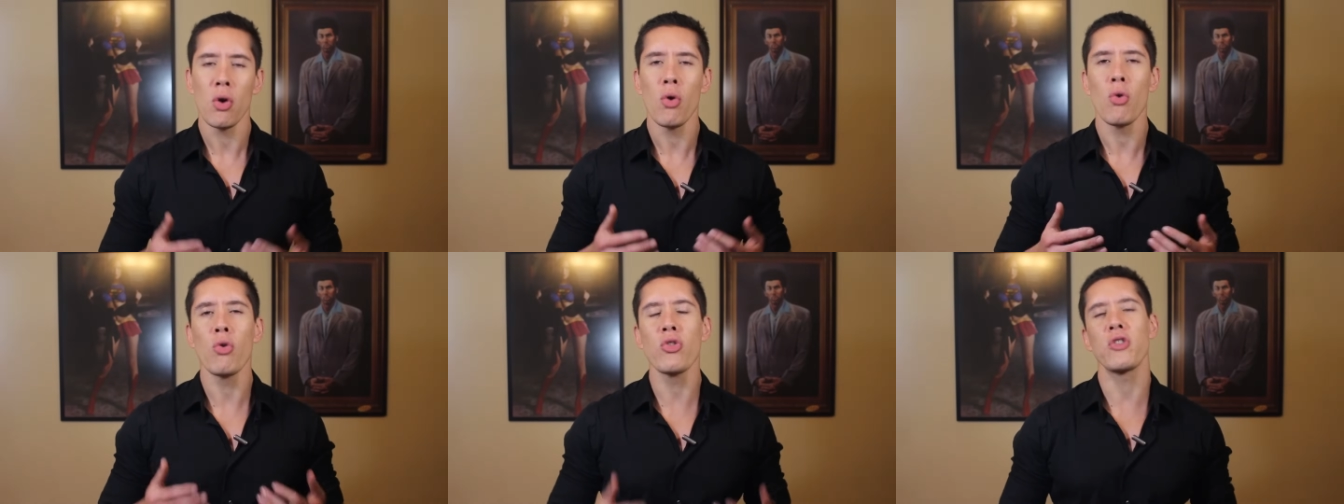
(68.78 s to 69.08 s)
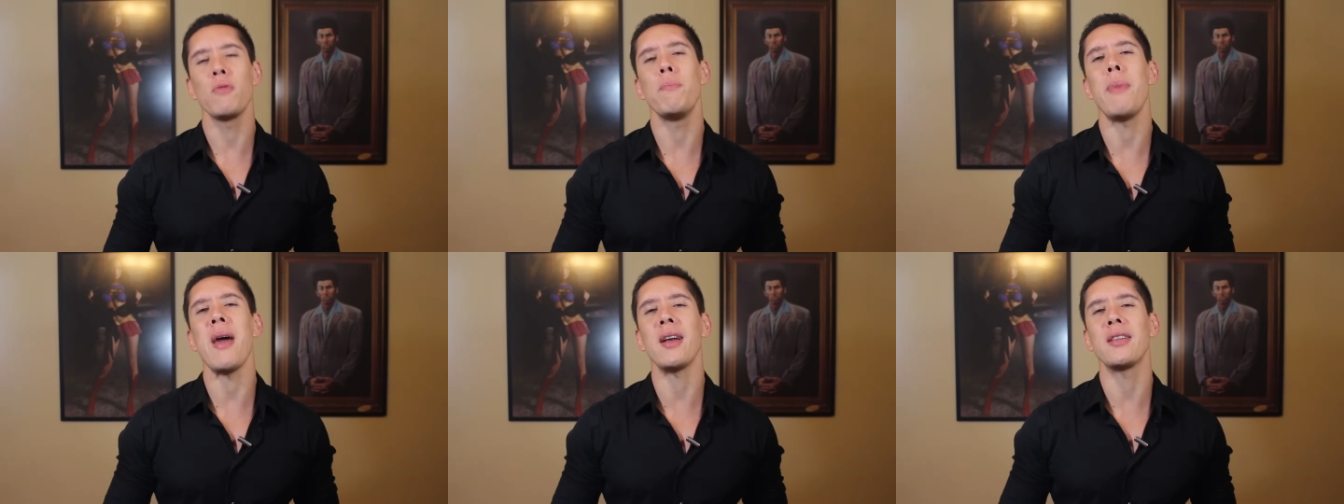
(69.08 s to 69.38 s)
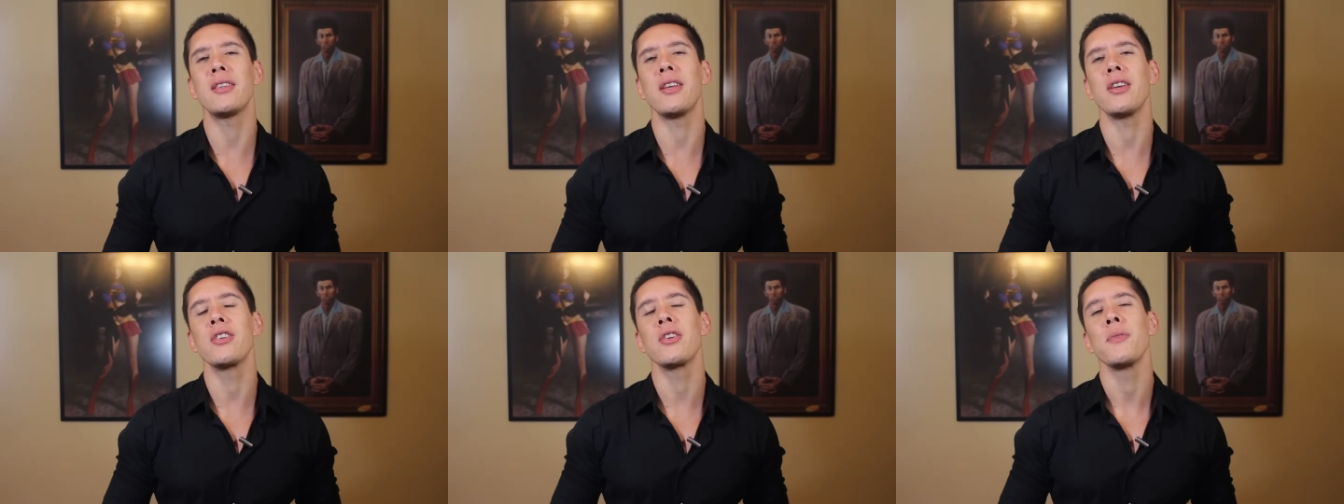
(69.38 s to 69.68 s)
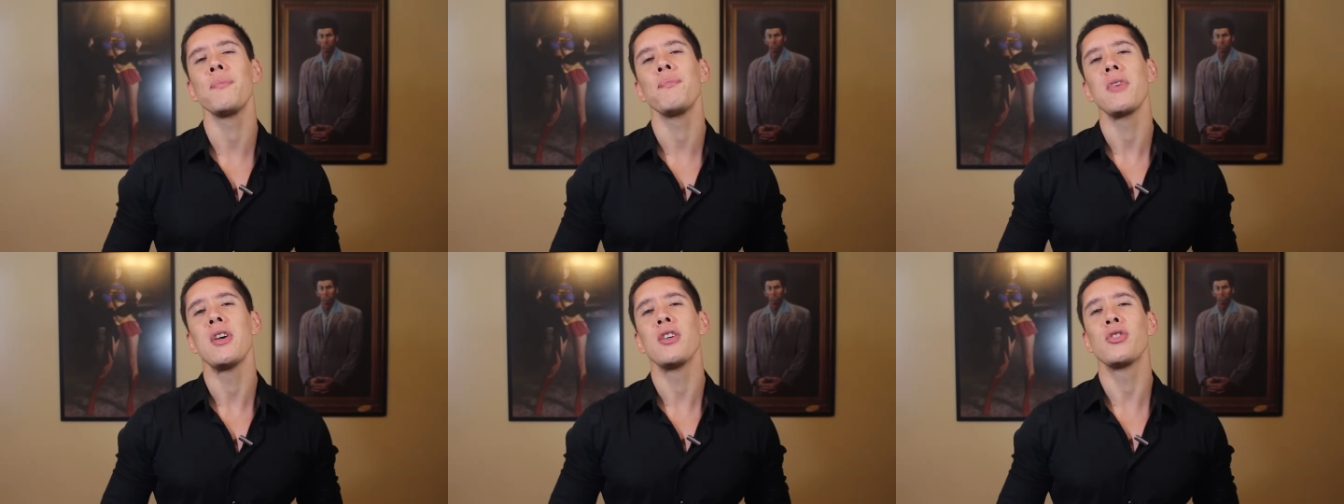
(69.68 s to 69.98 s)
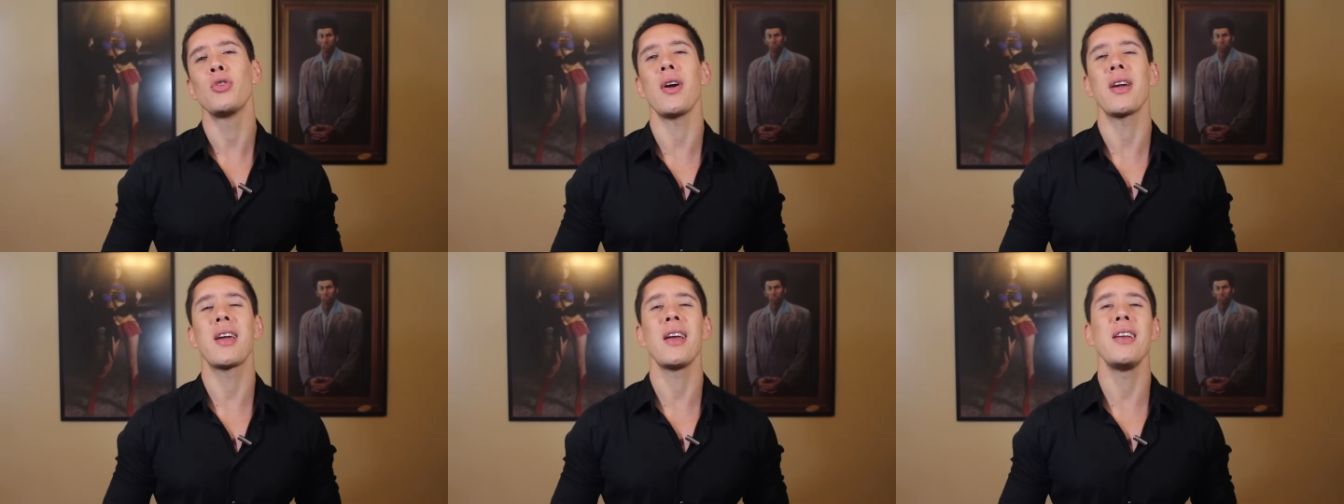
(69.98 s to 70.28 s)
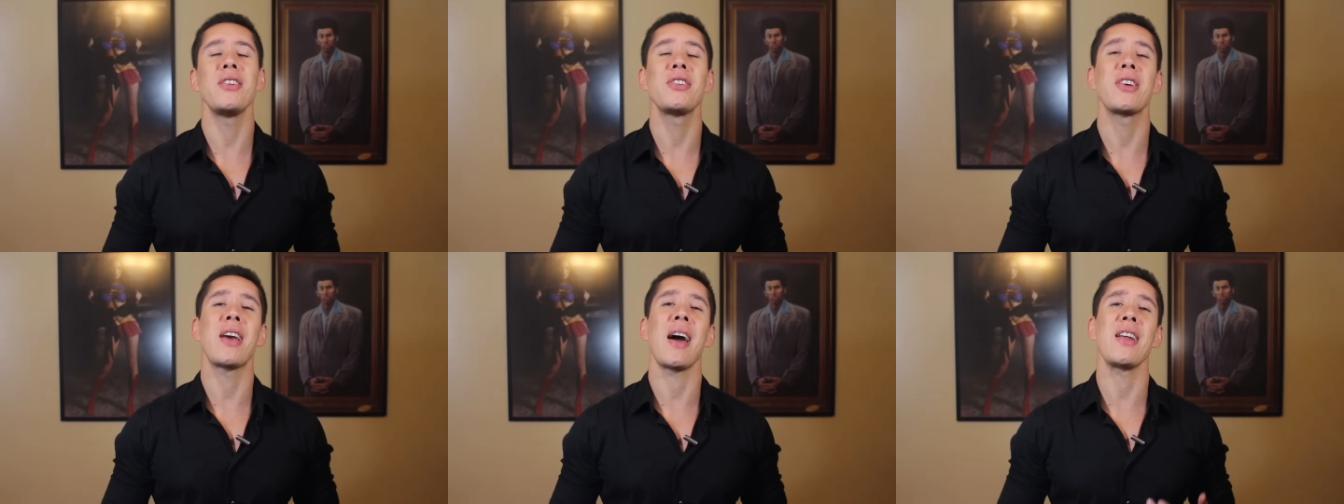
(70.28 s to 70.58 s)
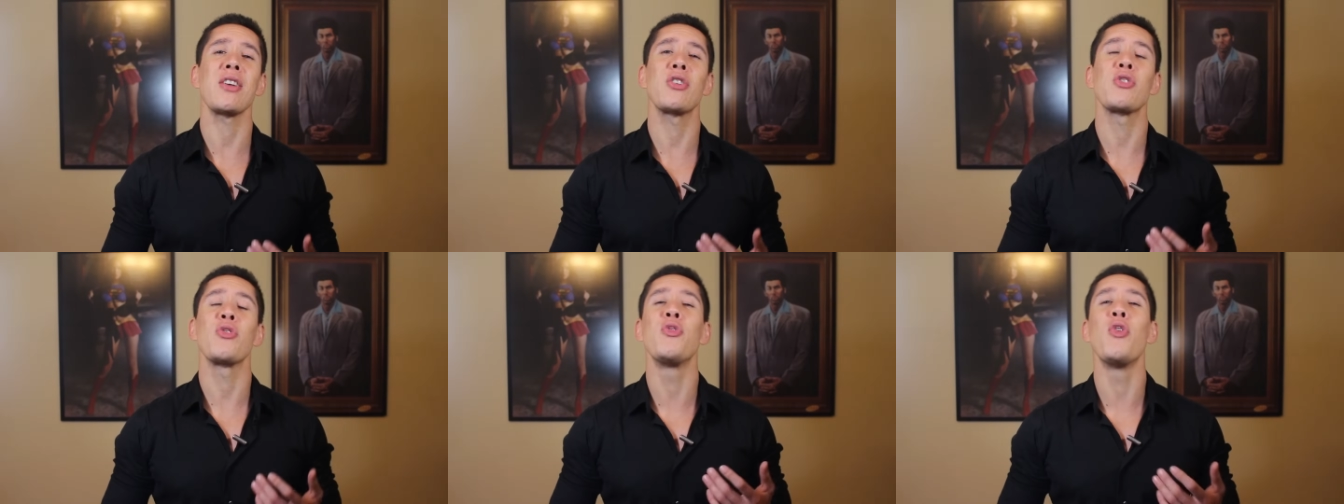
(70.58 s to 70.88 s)
Os betas são aqueles
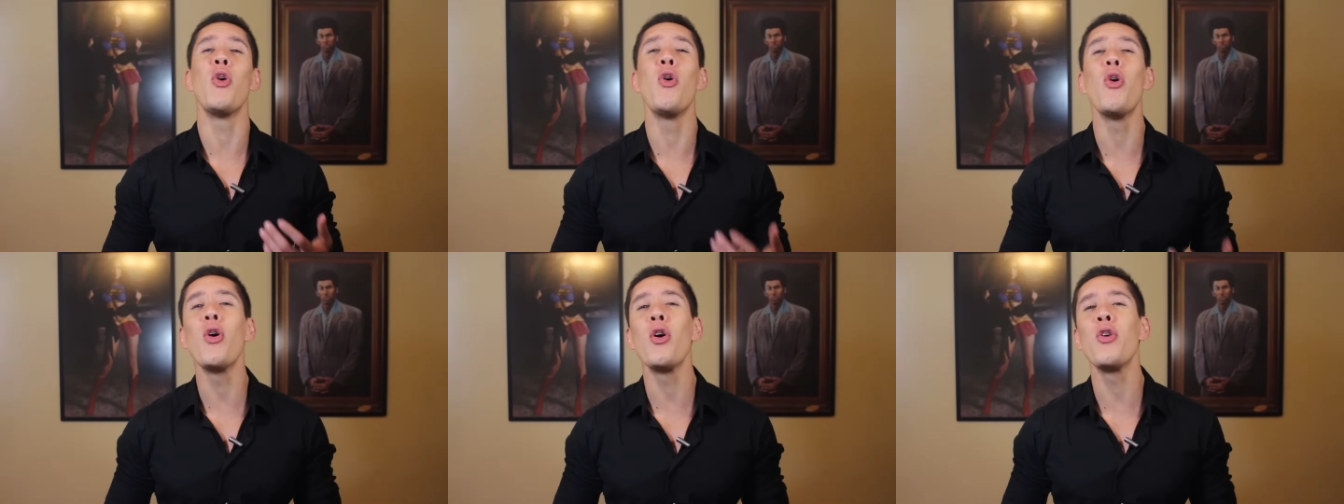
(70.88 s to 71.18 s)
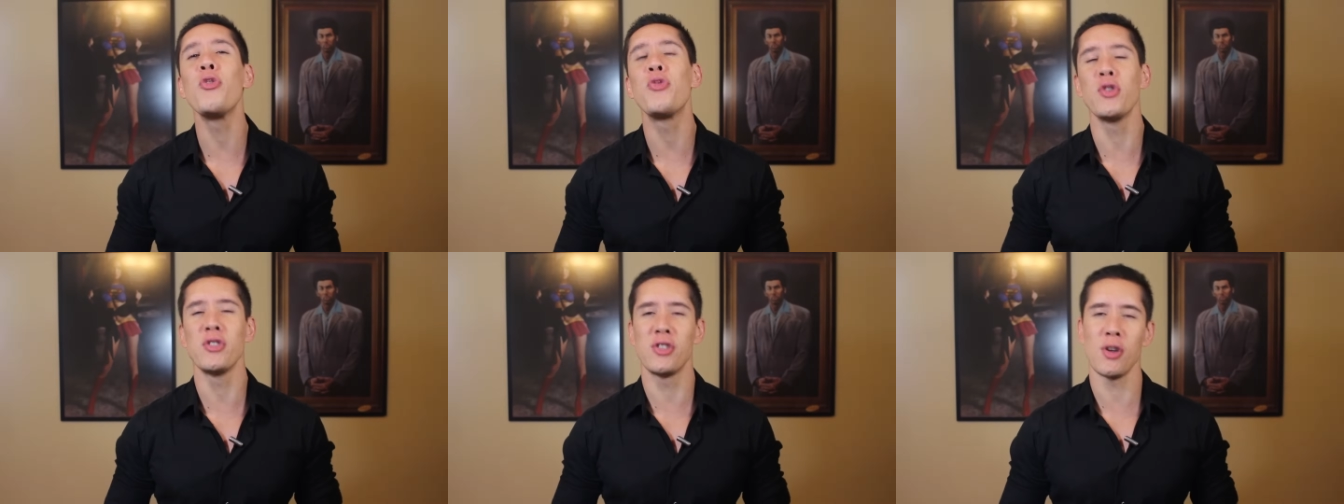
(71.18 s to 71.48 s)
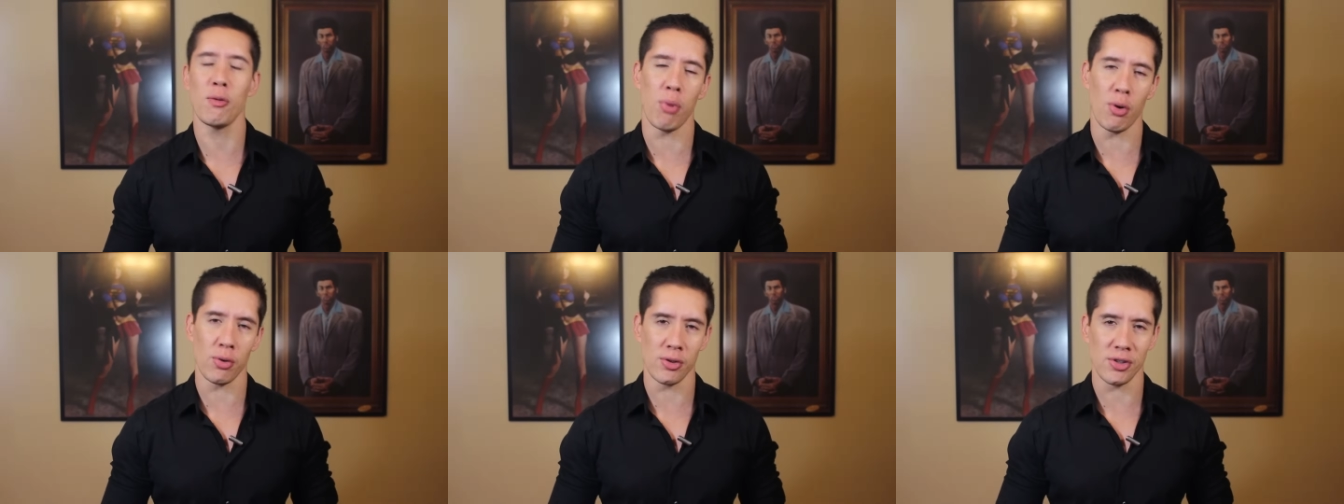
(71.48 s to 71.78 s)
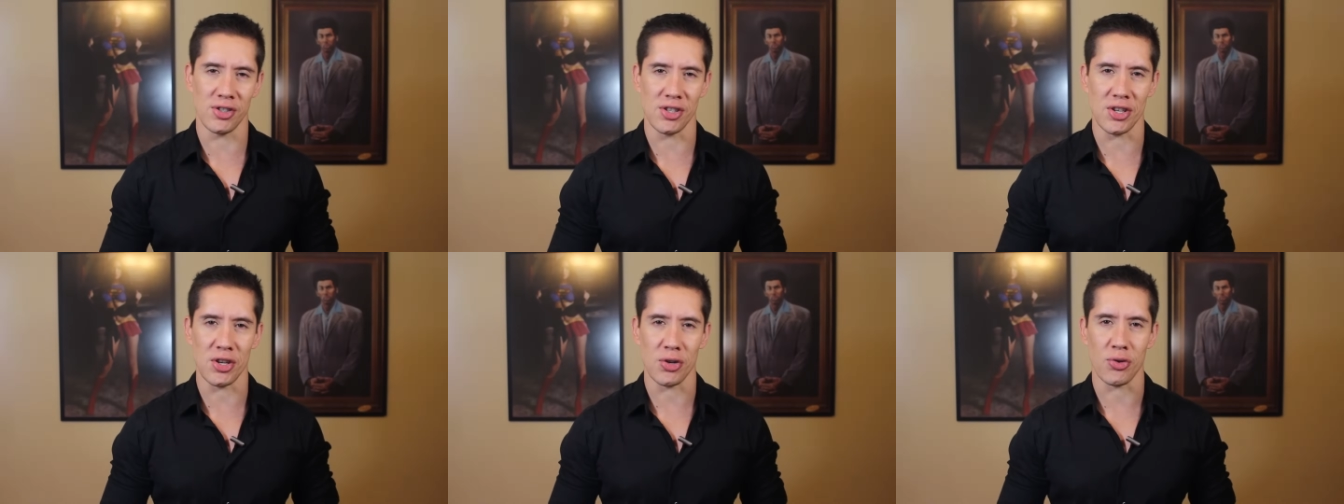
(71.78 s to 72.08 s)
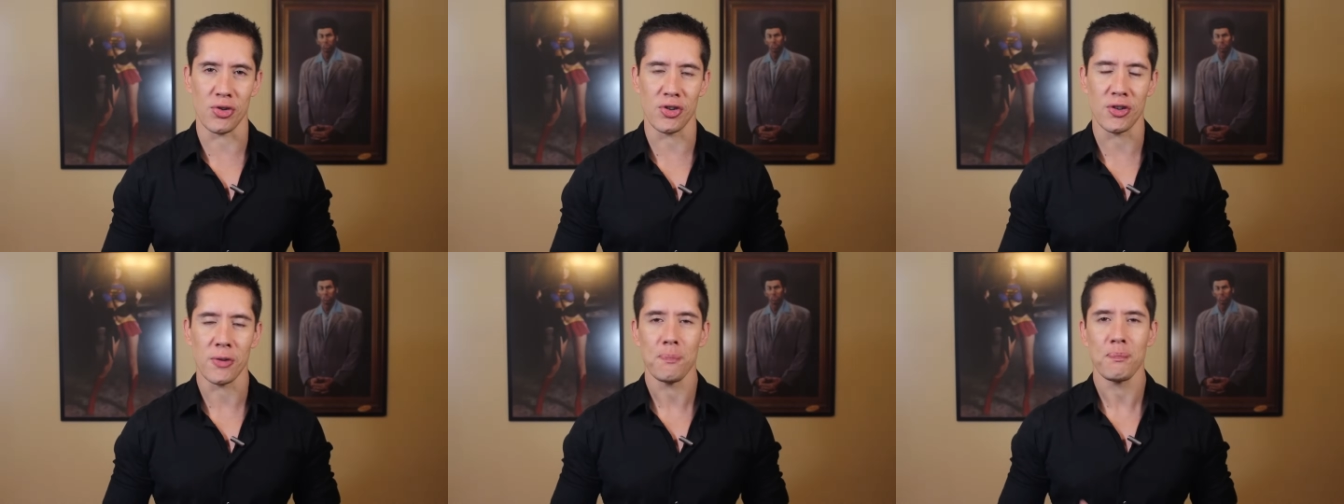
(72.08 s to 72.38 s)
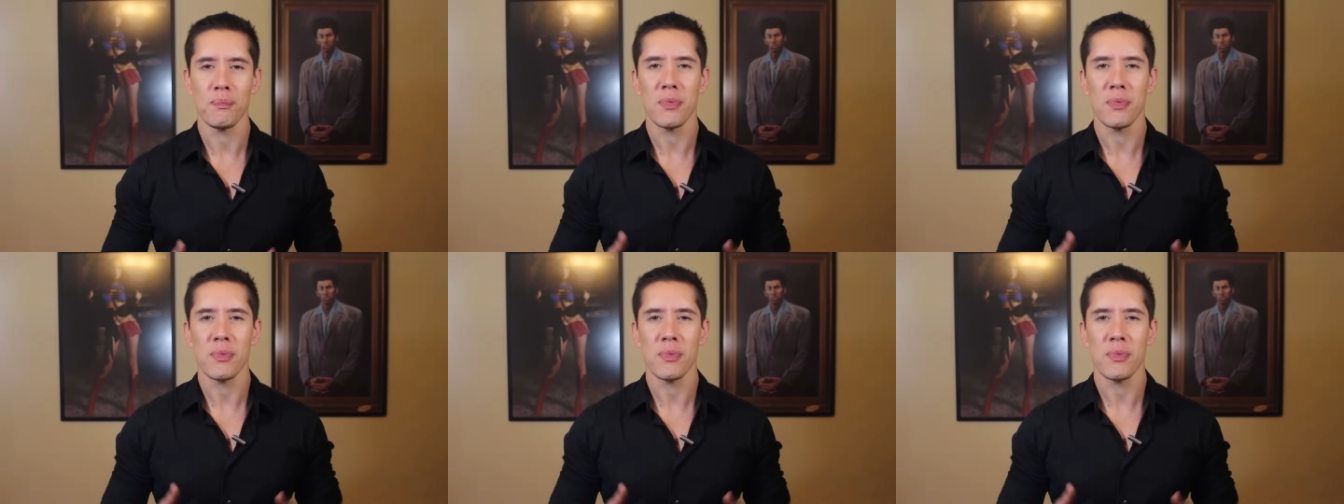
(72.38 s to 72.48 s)
caras fofos e bonzinhos.